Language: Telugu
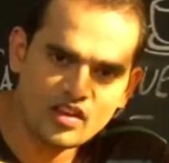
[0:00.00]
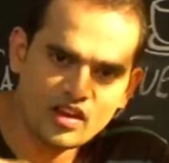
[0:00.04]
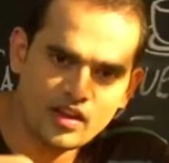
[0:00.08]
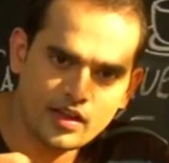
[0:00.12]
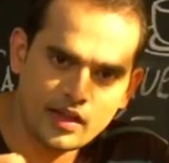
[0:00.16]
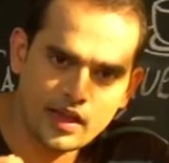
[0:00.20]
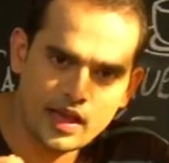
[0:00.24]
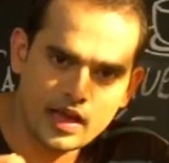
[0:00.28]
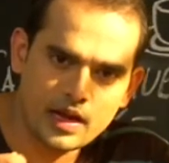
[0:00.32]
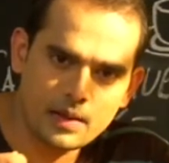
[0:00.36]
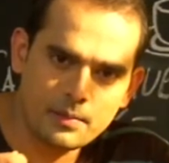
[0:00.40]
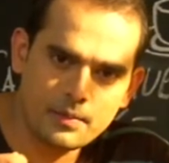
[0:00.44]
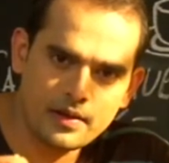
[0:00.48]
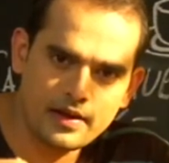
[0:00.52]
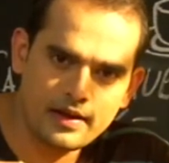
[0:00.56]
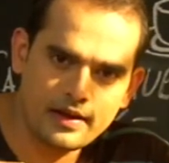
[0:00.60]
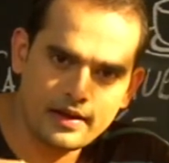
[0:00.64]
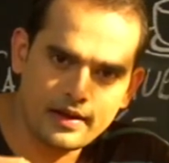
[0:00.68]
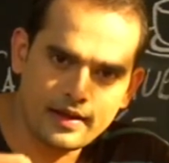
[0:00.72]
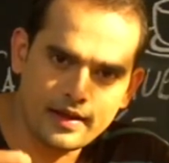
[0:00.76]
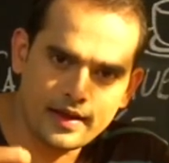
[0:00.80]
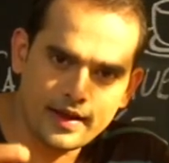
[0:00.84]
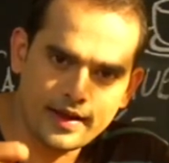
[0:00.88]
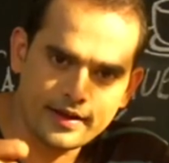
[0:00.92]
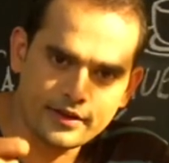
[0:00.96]
క్యారమెల్
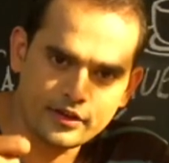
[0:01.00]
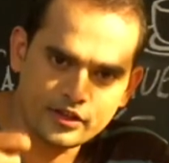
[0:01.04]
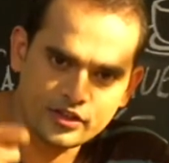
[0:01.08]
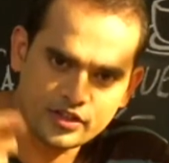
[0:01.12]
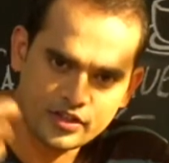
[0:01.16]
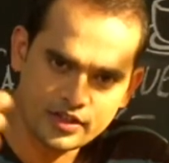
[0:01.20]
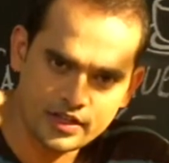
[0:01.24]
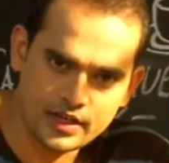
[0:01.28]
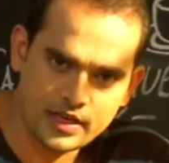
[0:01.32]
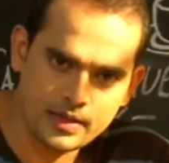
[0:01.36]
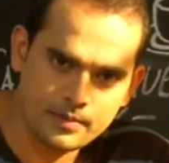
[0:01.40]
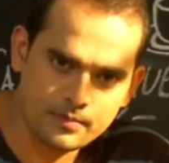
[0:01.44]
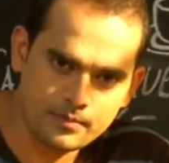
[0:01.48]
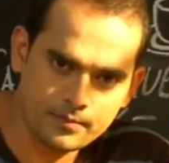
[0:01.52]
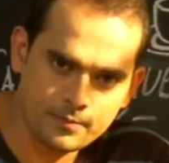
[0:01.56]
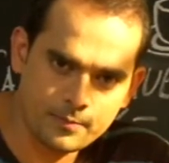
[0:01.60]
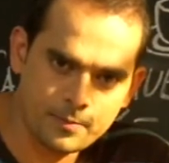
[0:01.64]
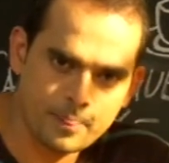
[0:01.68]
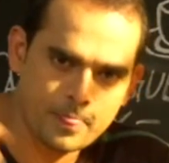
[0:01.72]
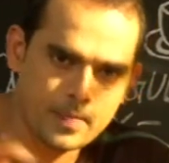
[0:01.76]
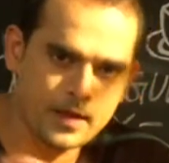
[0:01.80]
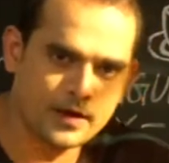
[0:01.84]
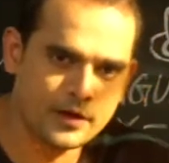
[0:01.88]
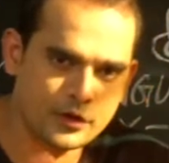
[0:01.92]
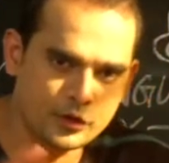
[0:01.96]
అండ్ క్రీమ్
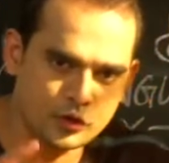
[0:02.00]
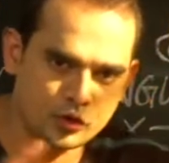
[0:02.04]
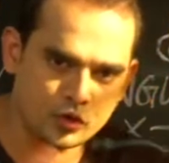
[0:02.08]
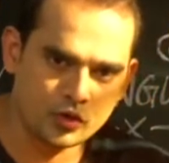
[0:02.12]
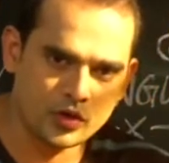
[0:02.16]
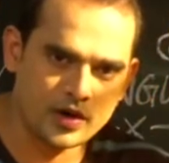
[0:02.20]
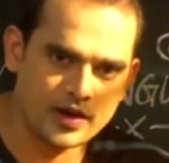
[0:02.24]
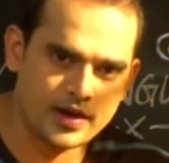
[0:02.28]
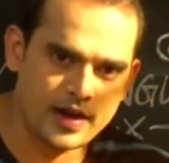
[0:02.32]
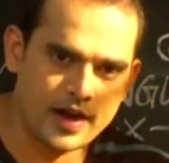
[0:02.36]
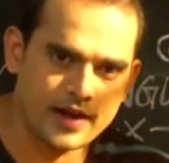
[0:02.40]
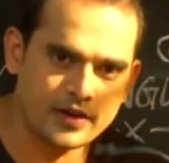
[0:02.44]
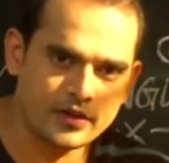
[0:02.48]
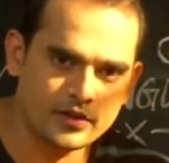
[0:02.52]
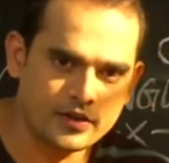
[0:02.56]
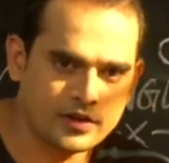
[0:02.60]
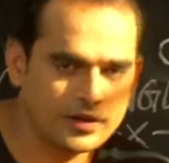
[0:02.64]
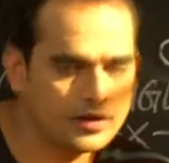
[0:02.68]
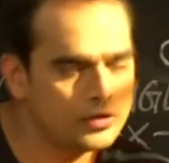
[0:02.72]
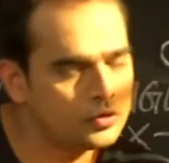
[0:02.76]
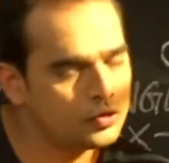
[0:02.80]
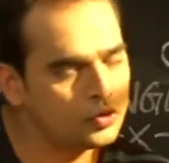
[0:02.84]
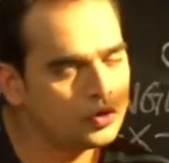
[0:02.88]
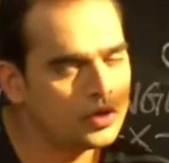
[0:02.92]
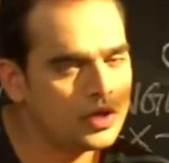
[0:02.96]
అంటే షుగర్ అండ్
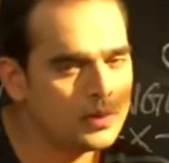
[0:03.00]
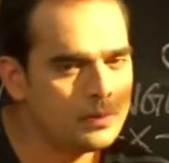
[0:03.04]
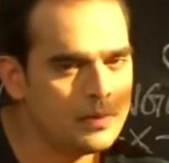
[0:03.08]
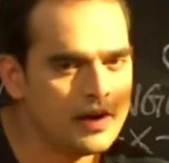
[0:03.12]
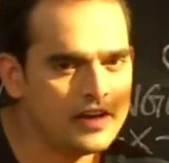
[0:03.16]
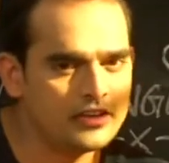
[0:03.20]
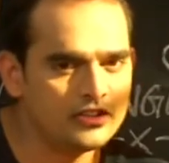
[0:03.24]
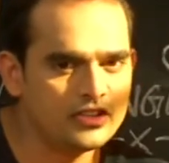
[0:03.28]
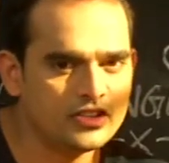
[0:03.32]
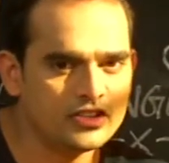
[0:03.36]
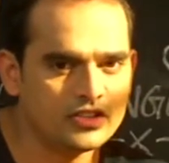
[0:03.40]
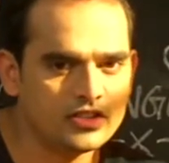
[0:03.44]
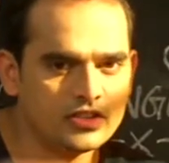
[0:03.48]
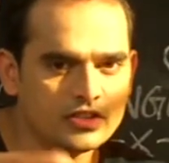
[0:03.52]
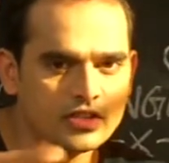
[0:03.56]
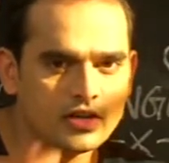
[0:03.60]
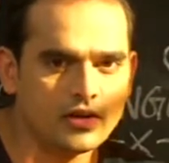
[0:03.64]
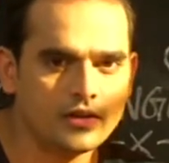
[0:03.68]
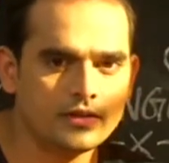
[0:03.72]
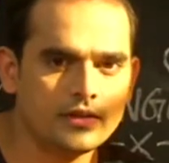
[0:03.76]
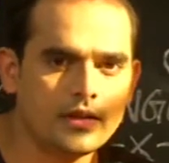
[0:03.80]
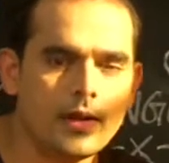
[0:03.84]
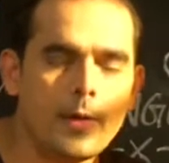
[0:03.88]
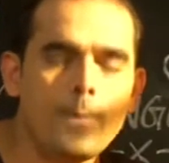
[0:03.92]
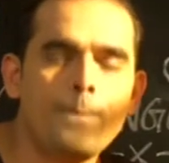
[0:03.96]
షుగర్ మెల్ట్ చేసిన
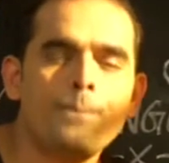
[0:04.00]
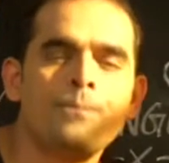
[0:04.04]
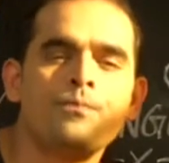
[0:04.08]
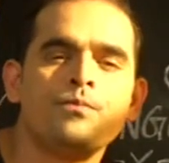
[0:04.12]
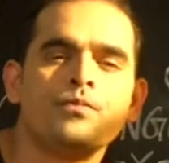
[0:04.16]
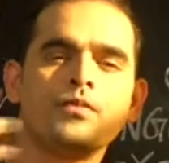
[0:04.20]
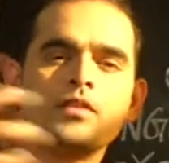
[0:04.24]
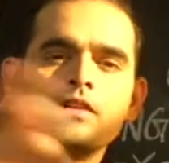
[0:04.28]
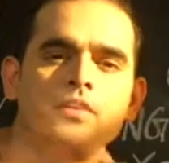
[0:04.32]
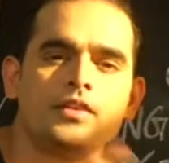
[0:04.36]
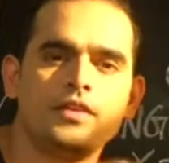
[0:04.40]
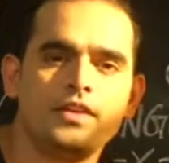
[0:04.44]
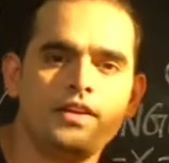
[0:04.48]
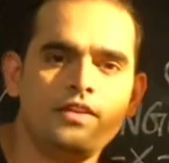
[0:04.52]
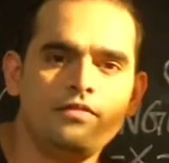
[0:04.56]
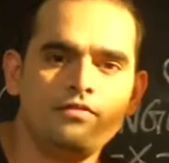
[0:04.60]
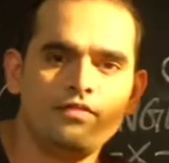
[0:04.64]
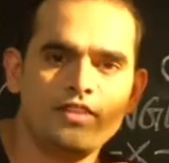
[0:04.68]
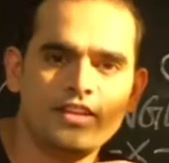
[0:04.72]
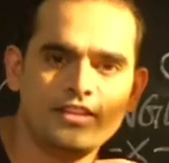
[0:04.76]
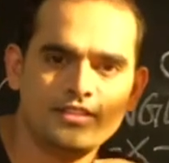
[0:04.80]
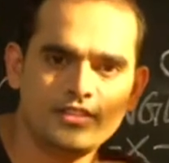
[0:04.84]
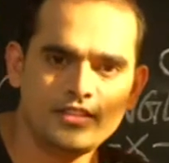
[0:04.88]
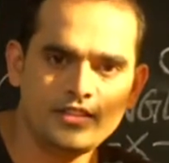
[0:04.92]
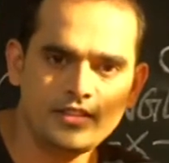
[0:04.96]
తర్వాత క్రీమ్
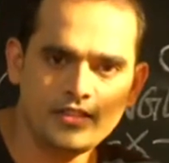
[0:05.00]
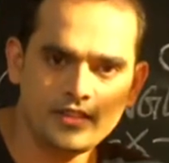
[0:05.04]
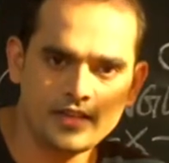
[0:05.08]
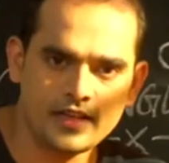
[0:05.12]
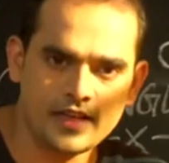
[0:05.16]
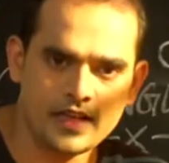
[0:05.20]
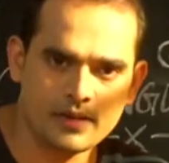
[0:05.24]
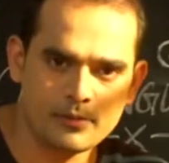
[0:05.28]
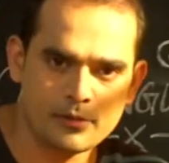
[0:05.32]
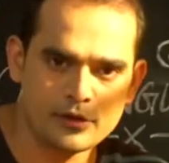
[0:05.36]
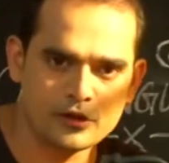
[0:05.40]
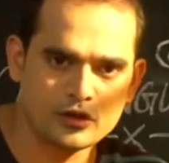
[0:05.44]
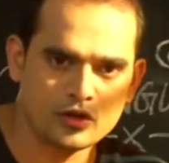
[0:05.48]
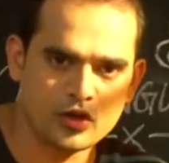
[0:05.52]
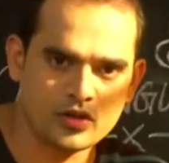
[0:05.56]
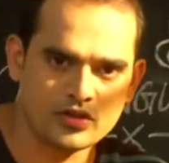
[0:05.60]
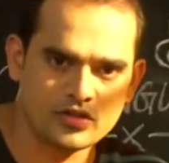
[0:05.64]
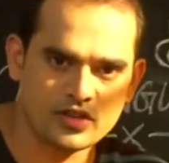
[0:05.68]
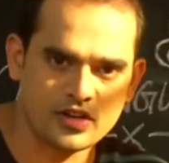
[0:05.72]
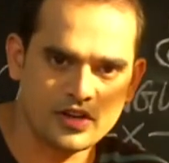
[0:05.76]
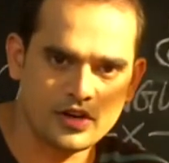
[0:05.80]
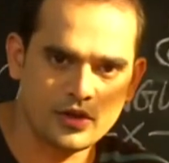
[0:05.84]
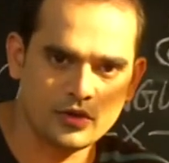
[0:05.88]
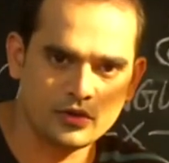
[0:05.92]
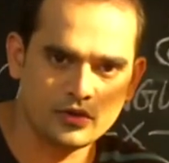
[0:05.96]
వేసి క్యారమెల్ సాస్
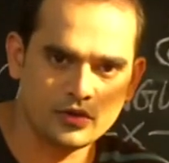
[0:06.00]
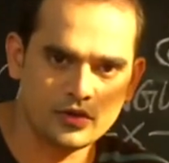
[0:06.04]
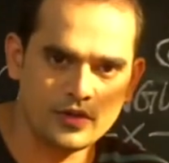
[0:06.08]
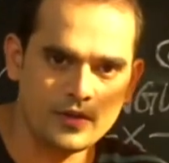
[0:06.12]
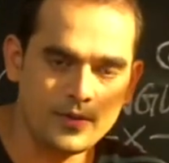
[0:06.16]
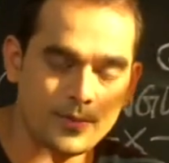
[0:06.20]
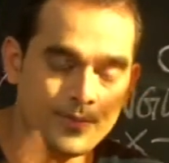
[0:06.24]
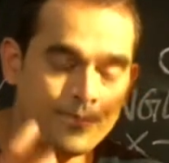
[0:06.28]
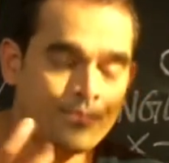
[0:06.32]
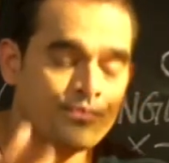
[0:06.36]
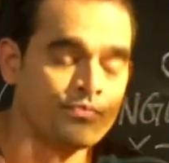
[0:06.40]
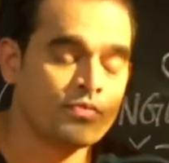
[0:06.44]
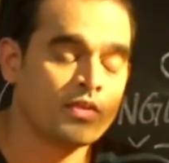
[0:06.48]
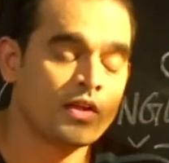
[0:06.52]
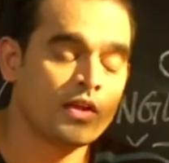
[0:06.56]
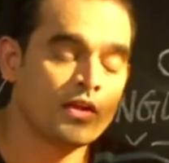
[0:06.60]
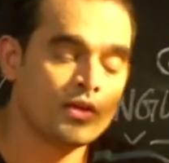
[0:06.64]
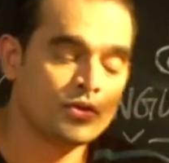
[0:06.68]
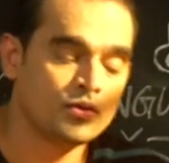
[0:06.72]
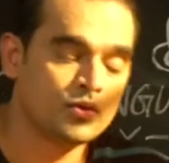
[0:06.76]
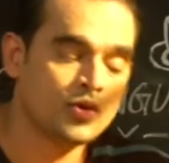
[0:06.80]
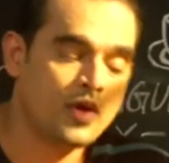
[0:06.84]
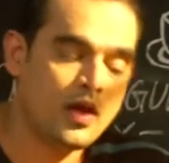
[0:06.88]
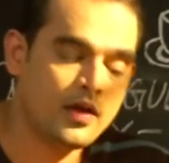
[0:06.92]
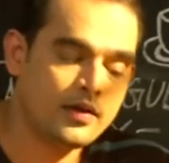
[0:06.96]
రెడీ అవుతుంది
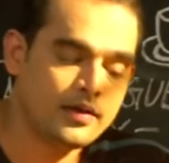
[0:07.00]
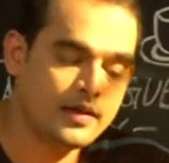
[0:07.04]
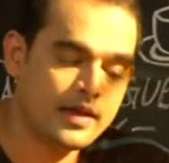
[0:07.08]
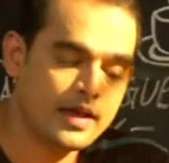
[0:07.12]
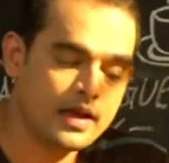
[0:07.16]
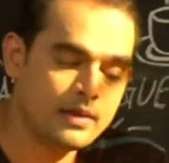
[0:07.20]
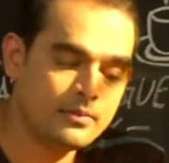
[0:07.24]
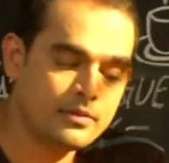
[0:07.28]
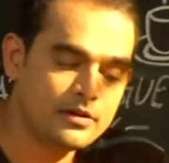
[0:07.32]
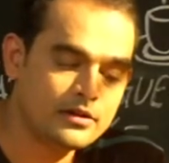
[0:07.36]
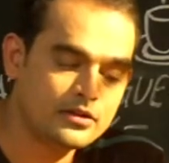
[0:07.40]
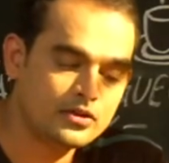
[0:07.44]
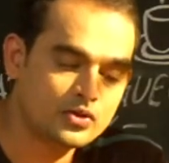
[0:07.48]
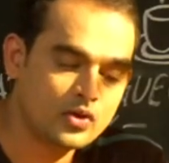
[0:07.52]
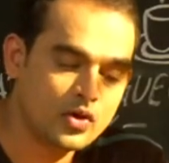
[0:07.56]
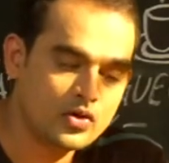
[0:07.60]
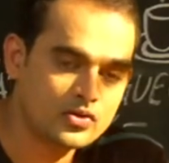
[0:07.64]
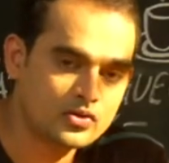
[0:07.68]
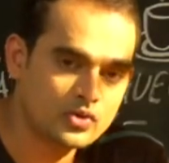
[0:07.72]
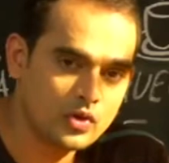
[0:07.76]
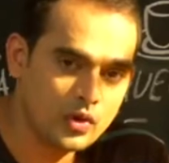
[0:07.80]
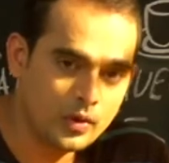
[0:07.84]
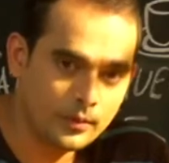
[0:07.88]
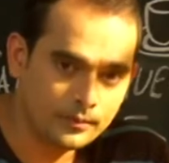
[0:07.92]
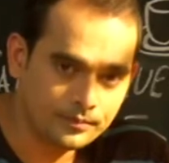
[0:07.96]
సో ఆ క్యారమెల్
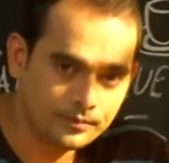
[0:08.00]
సాస్లో